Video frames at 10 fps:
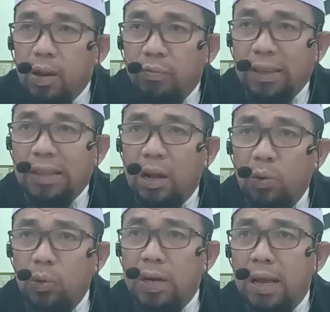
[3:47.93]

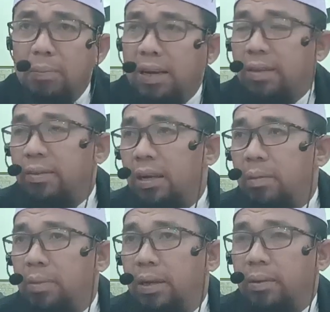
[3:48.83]
fatakuna minaz
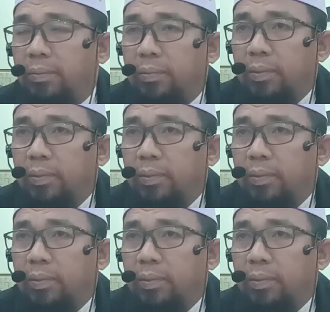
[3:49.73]
zalimin